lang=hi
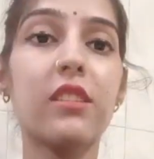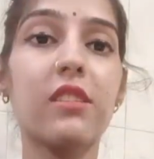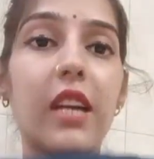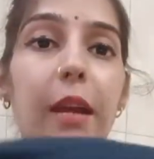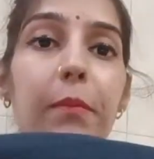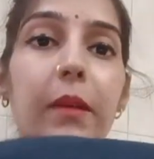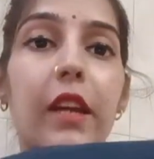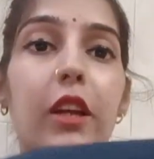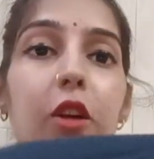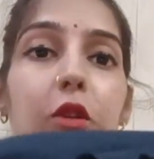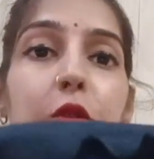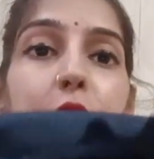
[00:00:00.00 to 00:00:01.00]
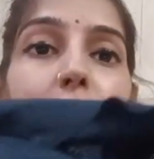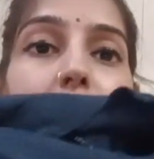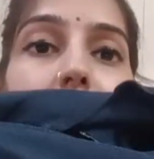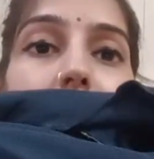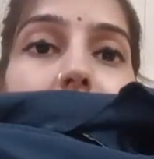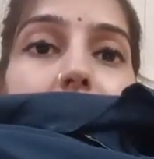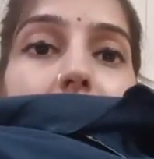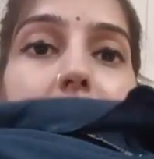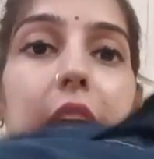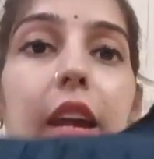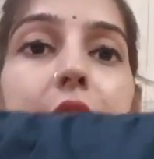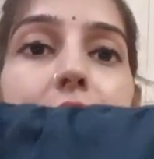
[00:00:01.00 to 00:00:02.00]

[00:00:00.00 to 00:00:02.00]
इस टाइप की देती हूँ ठीक है